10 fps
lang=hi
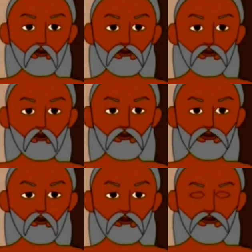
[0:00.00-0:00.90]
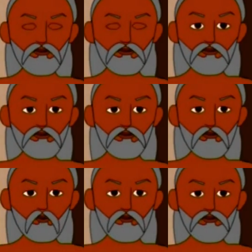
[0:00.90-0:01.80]
और वो दवा
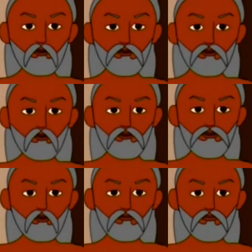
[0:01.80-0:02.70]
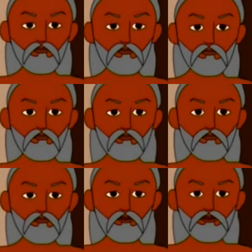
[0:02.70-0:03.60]
मैंने साहूकार को दी
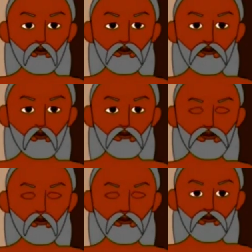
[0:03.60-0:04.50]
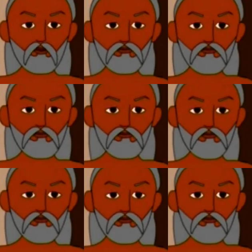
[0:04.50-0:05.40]
जिसे पीलिया की बीमारी
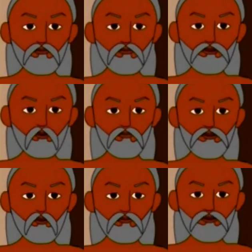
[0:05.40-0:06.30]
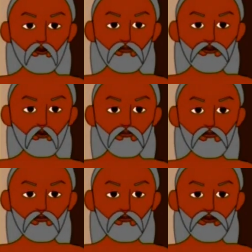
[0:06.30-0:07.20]
थी मेरी दवाई से
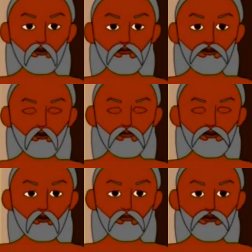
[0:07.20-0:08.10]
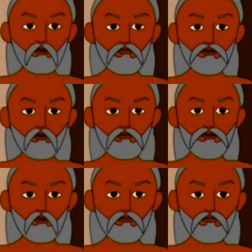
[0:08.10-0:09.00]
वो साहूकार बिल्कुल ठीक
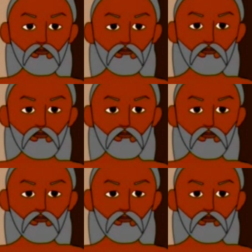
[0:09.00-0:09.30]
हो गया